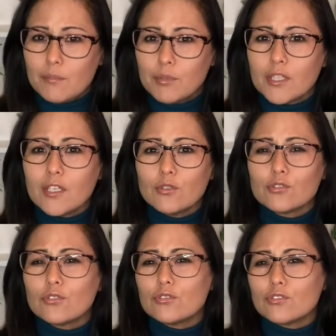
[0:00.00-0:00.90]
Por que, que os
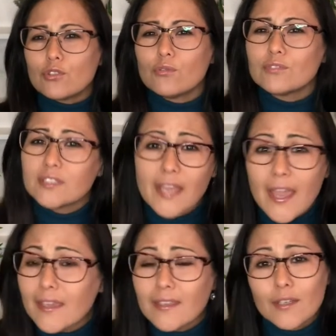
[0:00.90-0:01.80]
outros
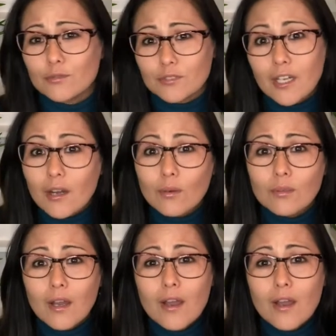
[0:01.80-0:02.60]
conseguem e eu não?